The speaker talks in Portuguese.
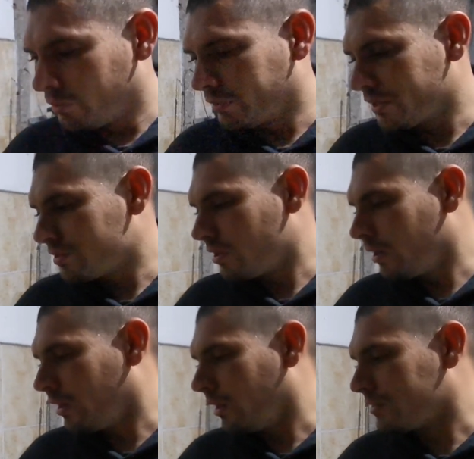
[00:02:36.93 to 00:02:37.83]

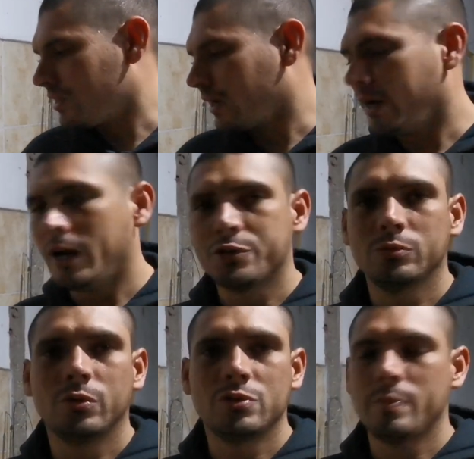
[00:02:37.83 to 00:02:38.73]
fazer a secagem, o
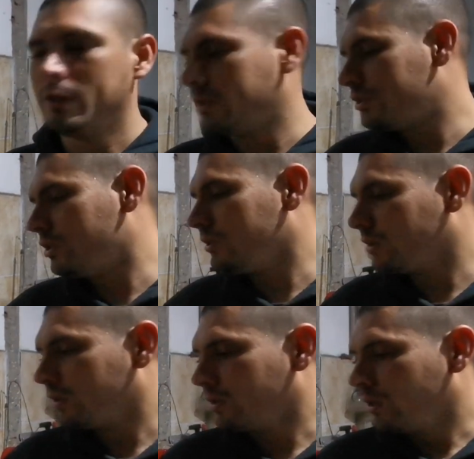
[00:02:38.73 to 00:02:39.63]
endurecimento da
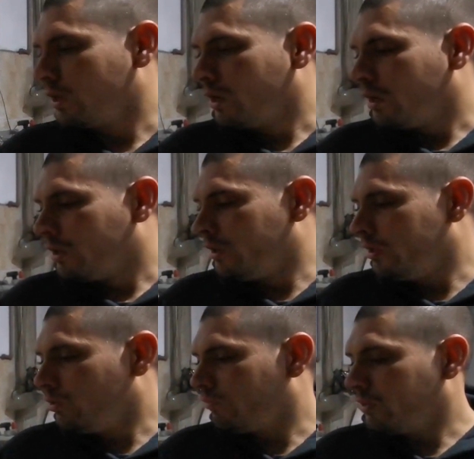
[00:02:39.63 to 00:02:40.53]
tinta.
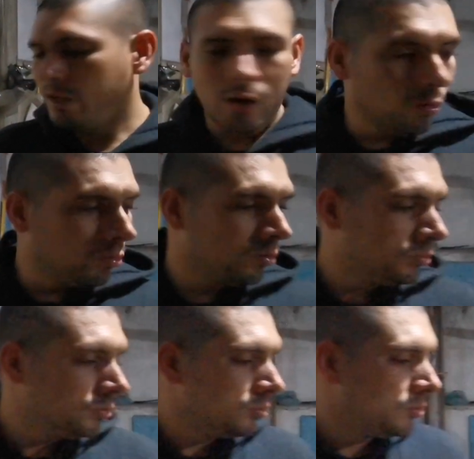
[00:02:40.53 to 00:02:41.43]
E no
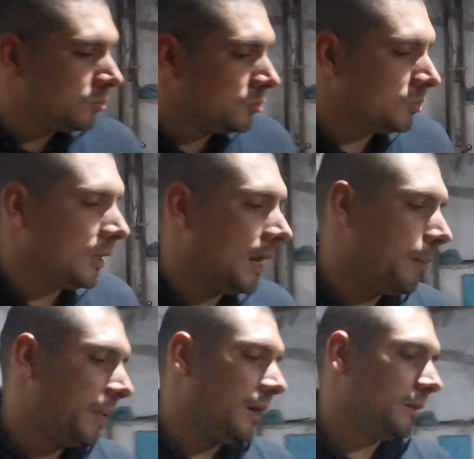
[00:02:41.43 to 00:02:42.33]
final,
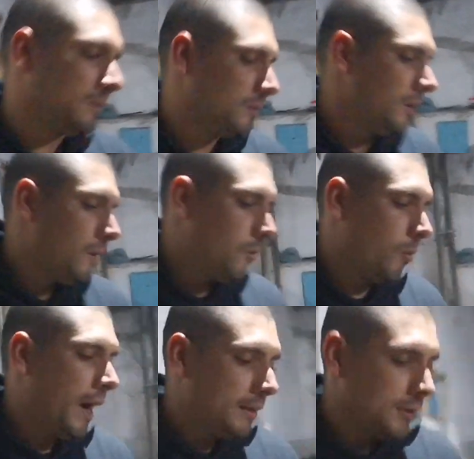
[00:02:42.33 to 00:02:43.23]
lá para
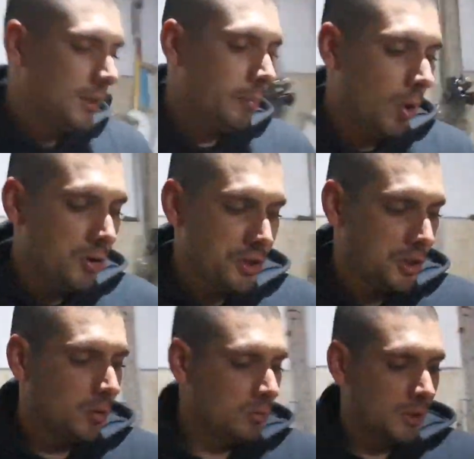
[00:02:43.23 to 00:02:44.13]
quarta demão, a
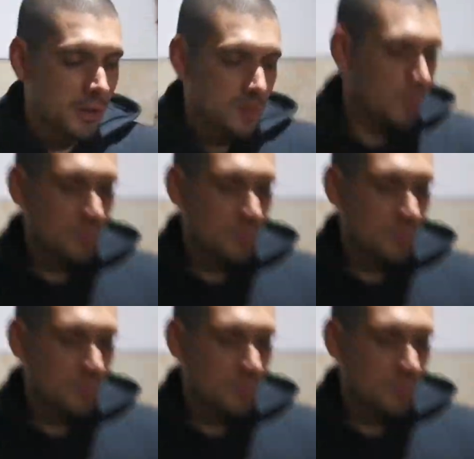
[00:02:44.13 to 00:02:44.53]
gente deu três